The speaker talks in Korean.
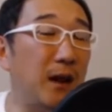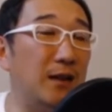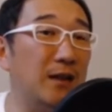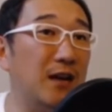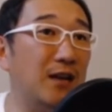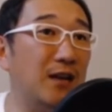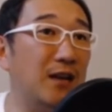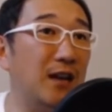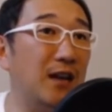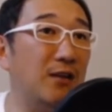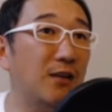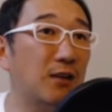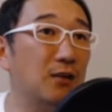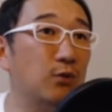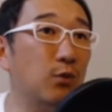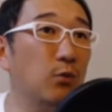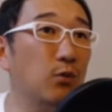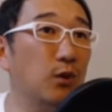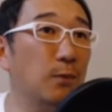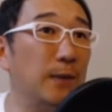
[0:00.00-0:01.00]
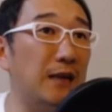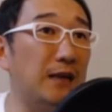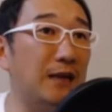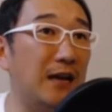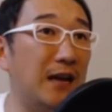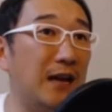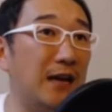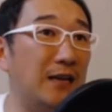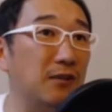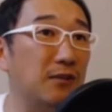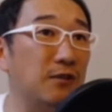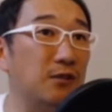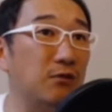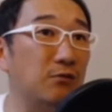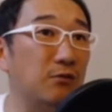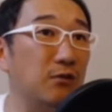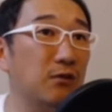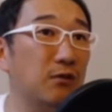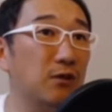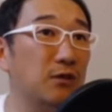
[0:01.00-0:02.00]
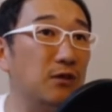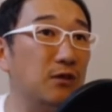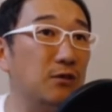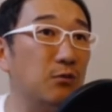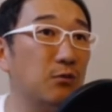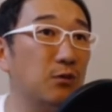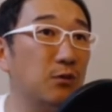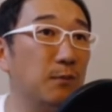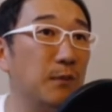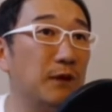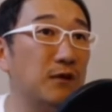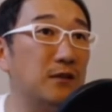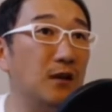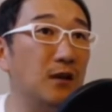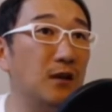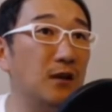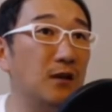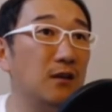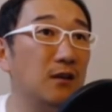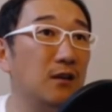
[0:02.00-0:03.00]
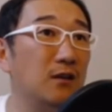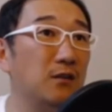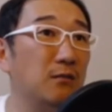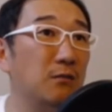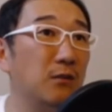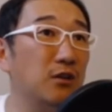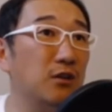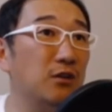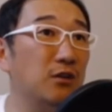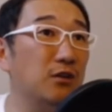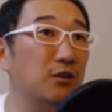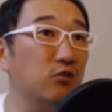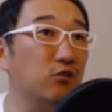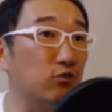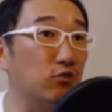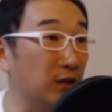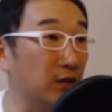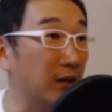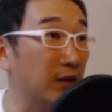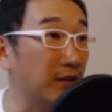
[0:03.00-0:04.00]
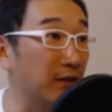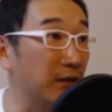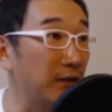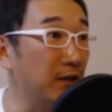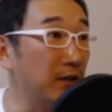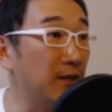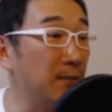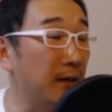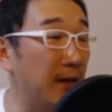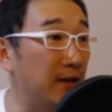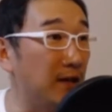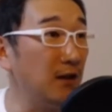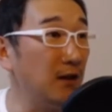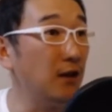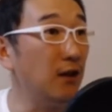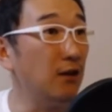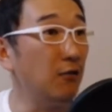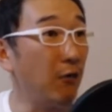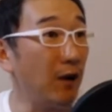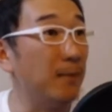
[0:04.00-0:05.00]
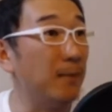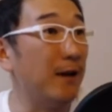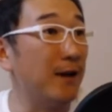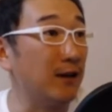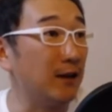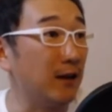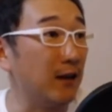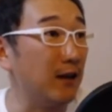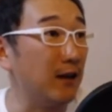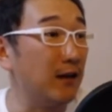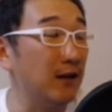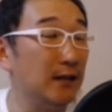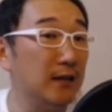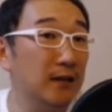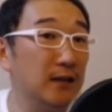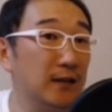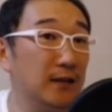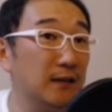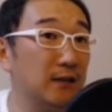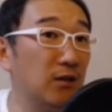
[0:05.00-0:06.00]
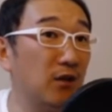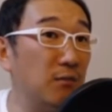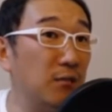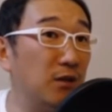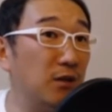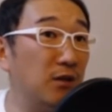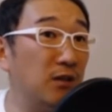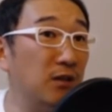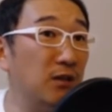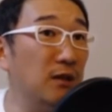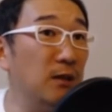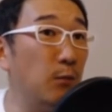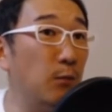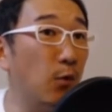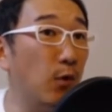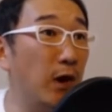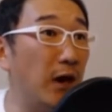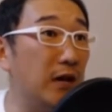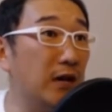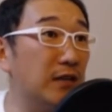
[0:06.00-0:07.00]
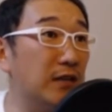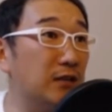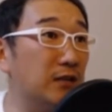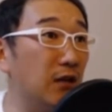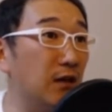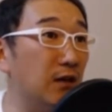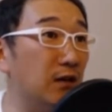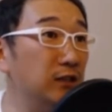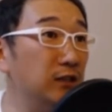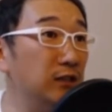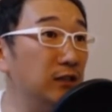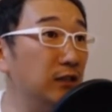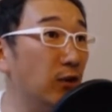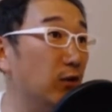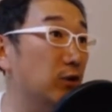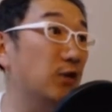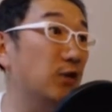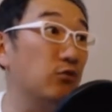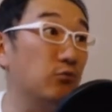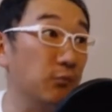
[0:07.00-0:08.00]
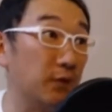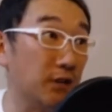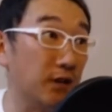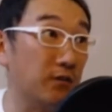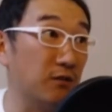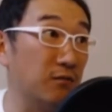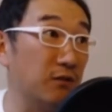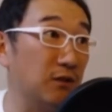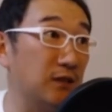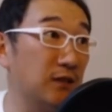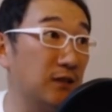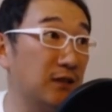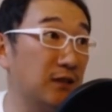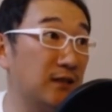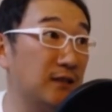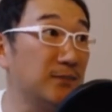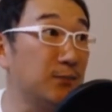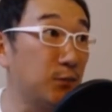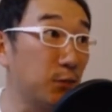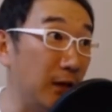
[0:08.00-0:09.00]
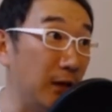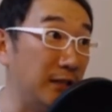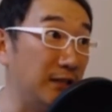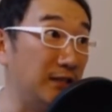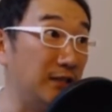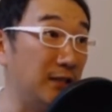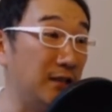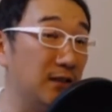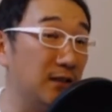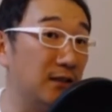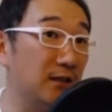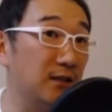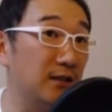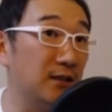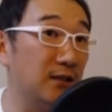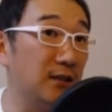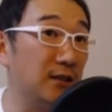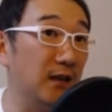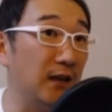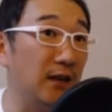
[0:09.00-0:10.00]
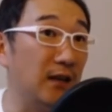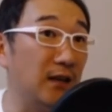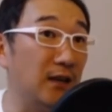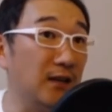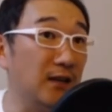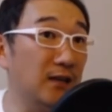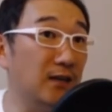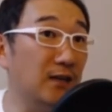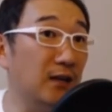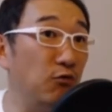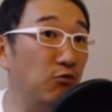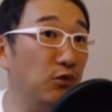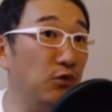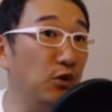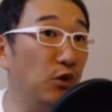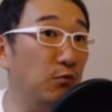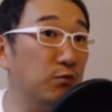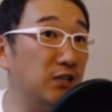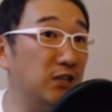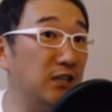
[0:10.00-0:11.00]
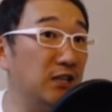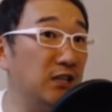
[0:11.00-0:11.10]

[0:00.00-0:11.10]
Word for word: 만약에 여기 손을 뺐다 이런 식으로 이제 손을 빼서 뭐 이런 식으로 두었다 이거예요. 100이 활발하게. 그러면 이 모양에서 흙은 어떻게 됩니까, 여러분? 급소가 있죠. 예. 이렇게 위로